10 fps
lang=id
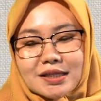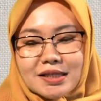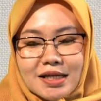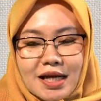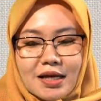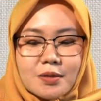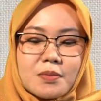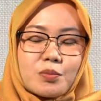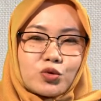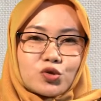tidak
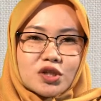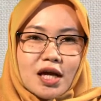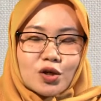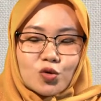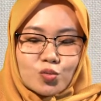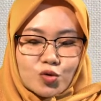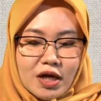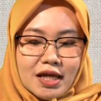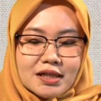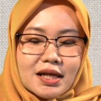memutuskan
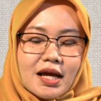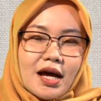hubungan